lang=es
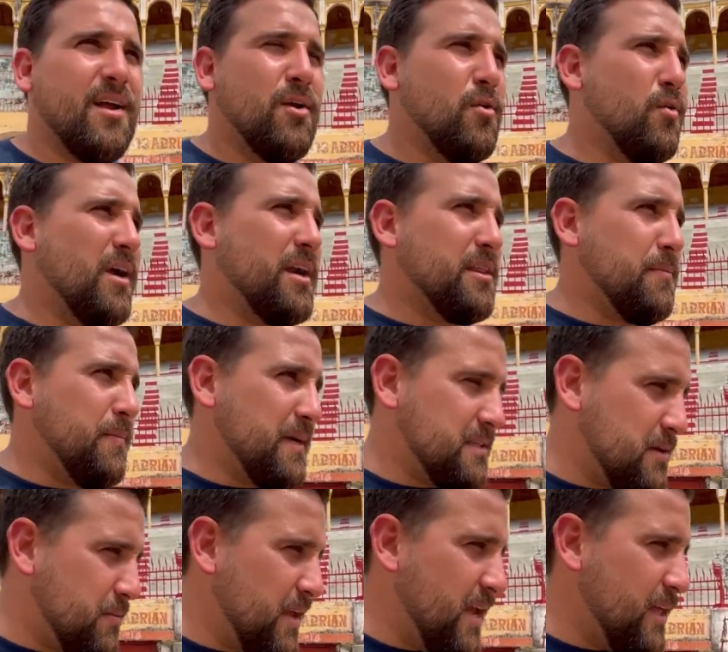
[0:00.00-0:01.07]
lugar de
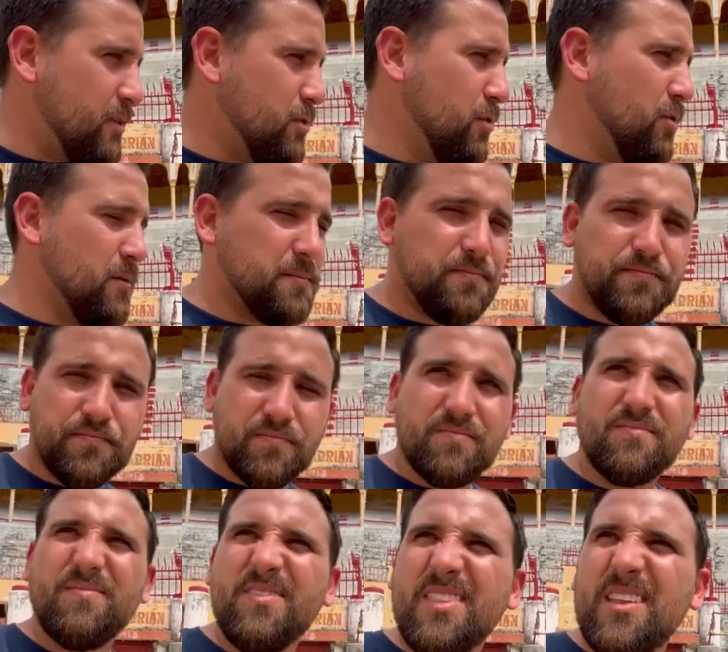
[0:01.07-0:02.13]
esparcimiento.
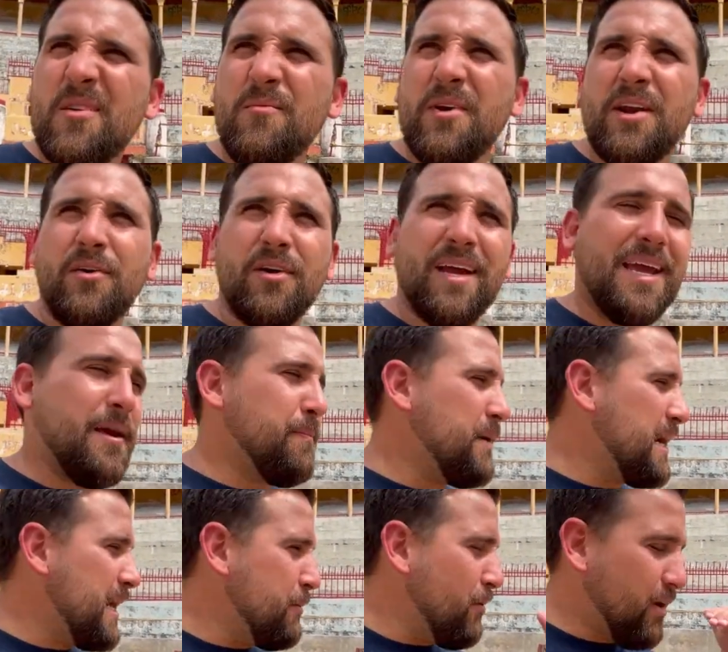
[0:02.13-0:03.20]
bueno,
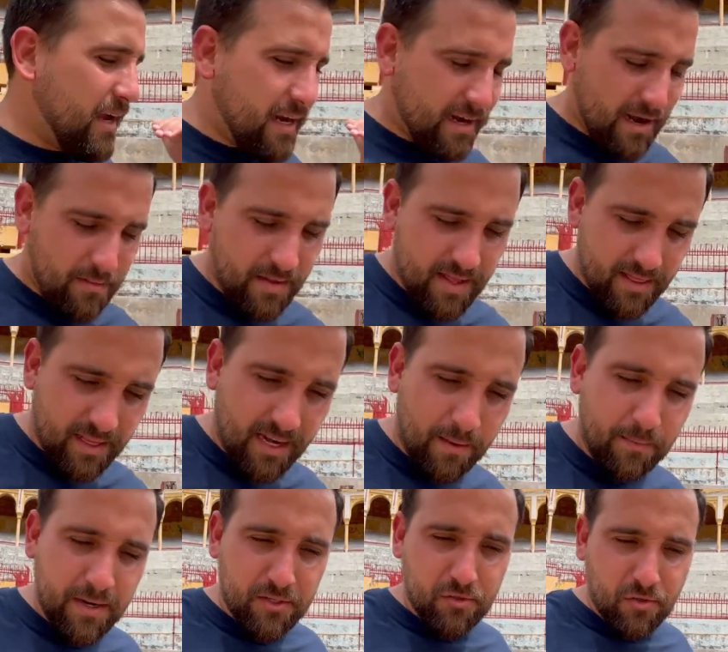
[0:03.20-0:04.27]
esperemos que realmente las
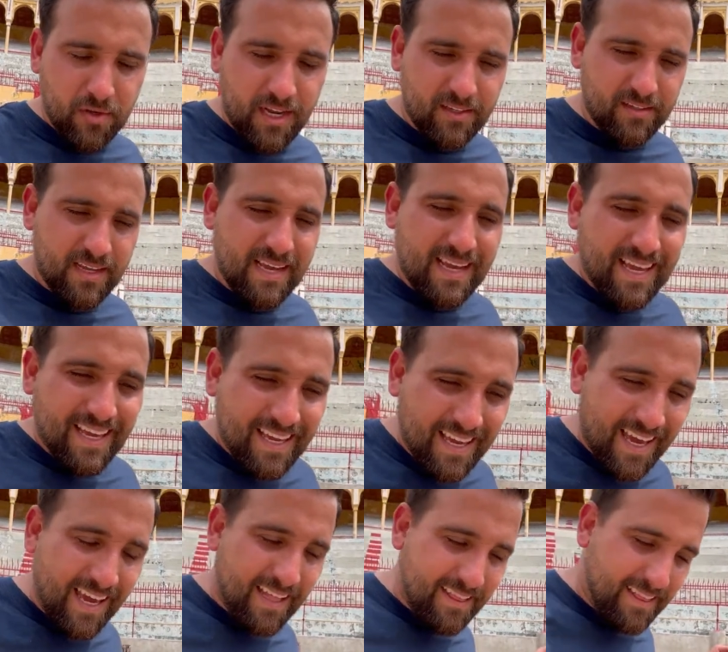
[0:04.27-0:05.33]
personas
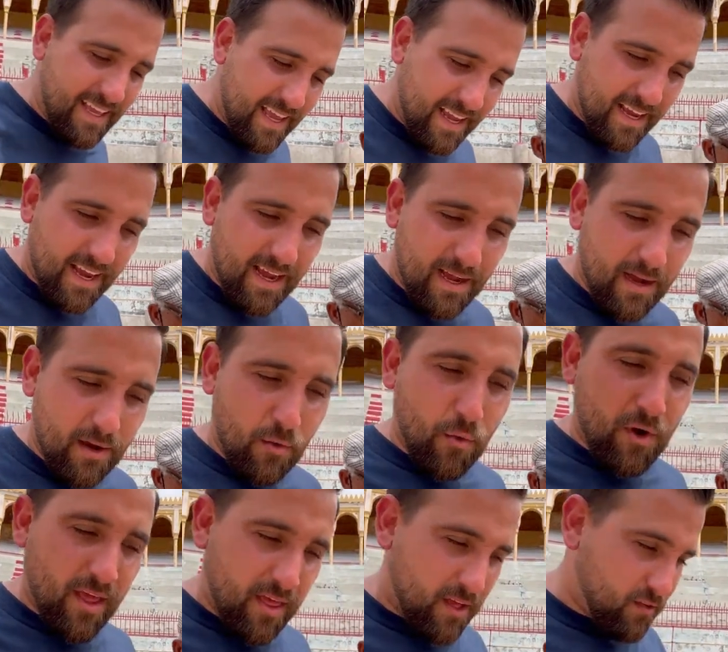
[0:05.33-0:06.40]
que tengan
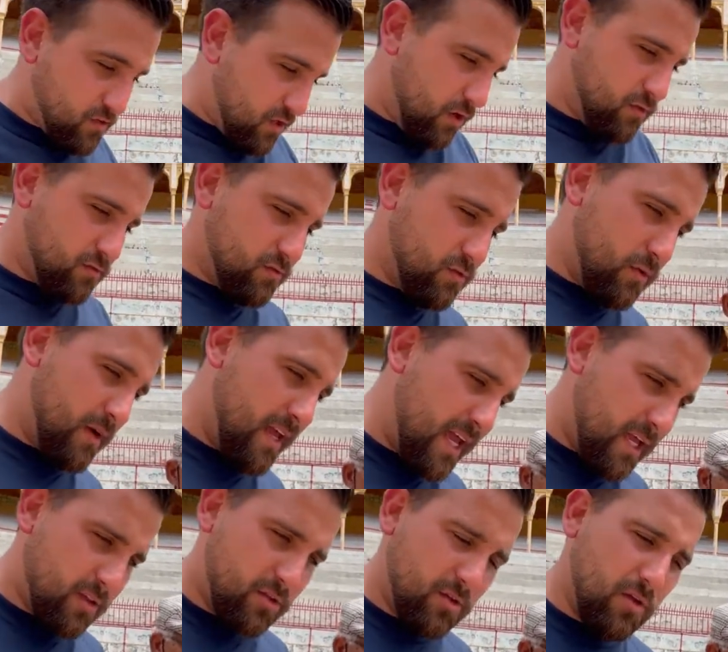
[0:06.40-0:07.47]
jurisdicción sobre
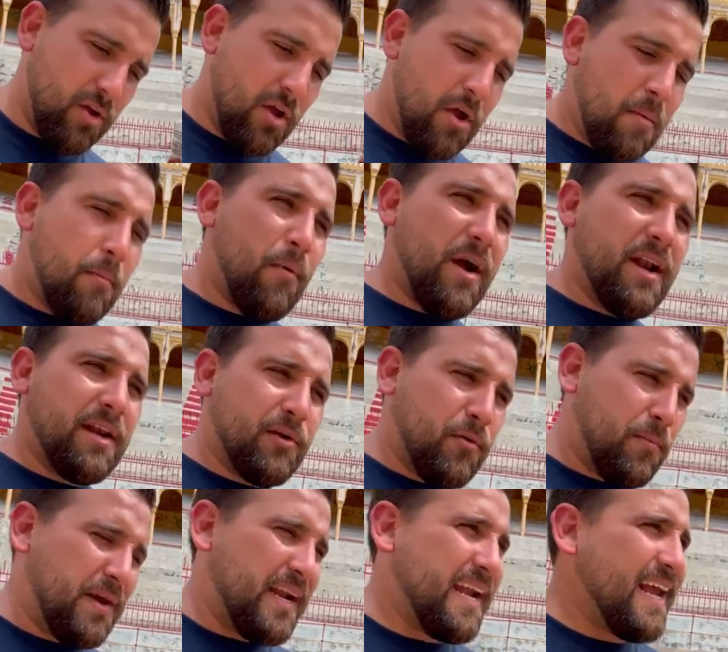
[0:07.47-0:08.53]
esto puedan
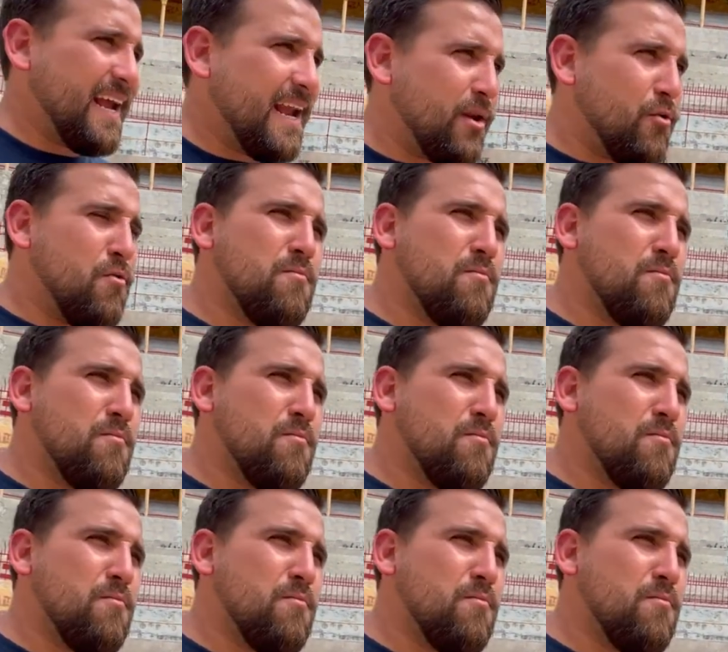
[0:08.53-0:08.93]
recuperar en algo algún